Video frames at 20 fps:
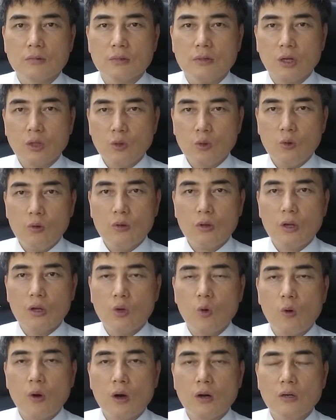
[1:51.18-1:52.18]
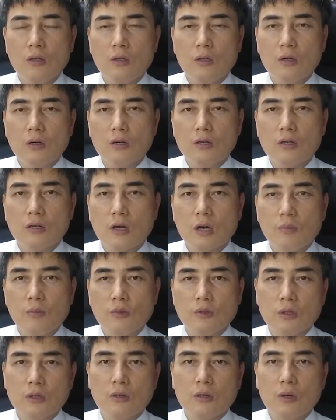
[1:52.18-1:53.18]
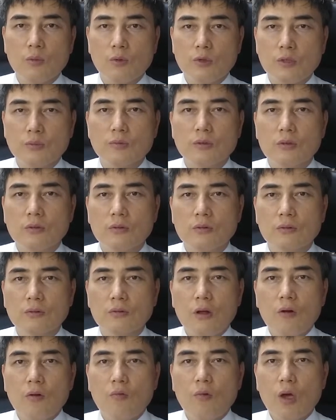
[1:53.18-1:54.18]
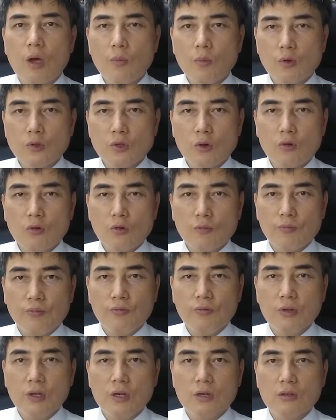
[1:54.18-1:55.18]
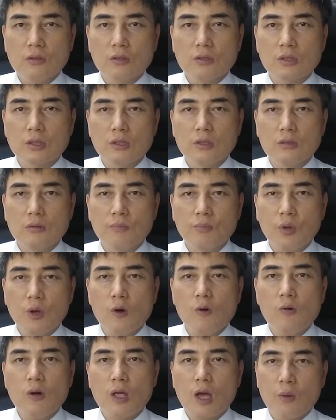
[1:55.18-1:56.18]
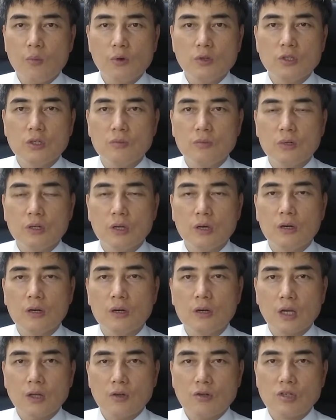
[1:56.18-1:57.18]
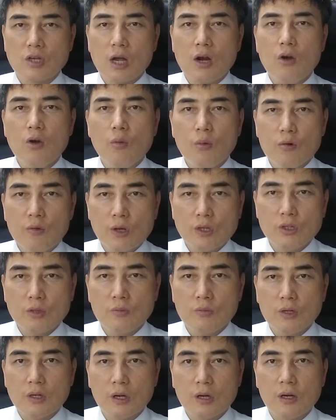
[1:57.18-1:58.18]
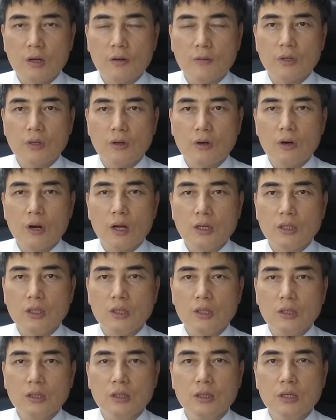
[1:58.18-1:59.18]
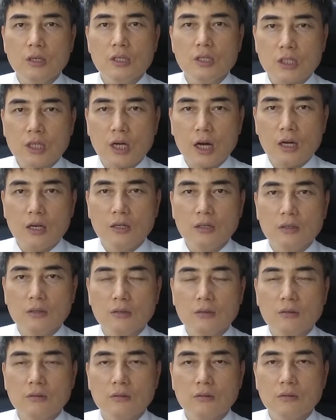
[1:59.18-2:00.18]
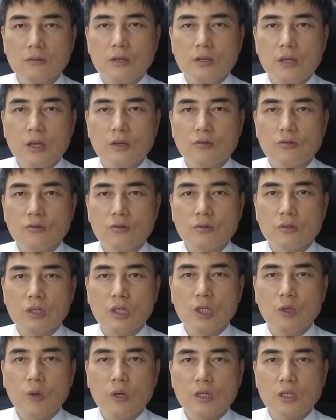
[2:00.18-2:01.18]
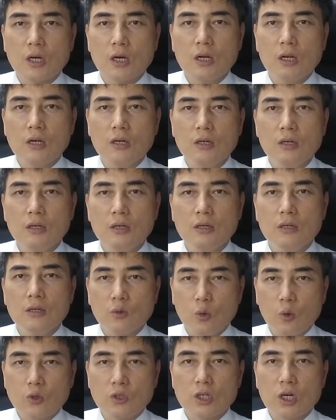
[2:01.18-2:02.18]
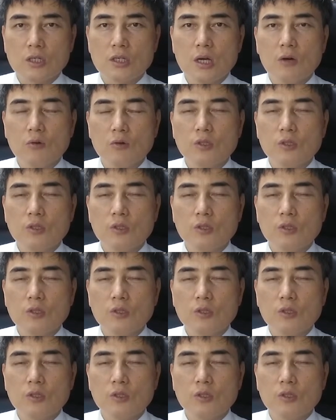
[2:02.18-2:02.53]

카톨릭의 교황을 한번 생각해 보십시오. 외모적으로 풍기는 것은 평화의 아버지입니다. 그래서 샬롬을 외칩니다. 그러나 그 자리는 예수 그리스도의 자리를 독차지하고